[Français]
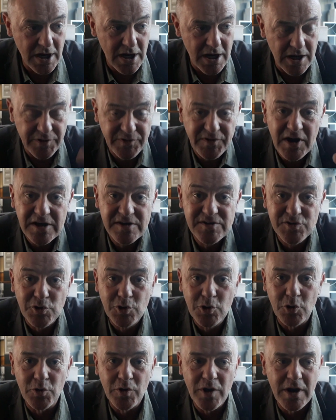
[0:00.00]
Un texte
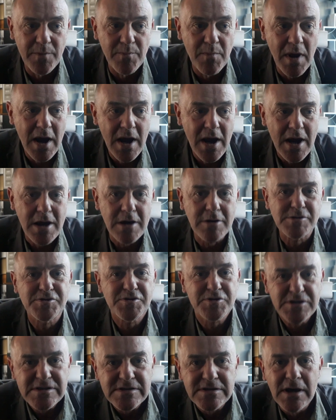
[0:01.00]
qu'on aime, on
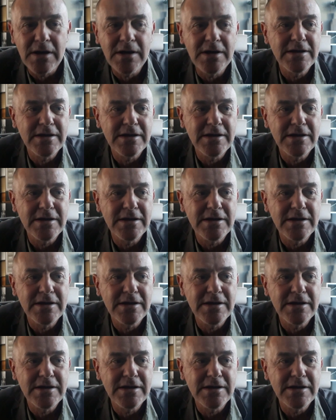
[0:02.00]
se dit,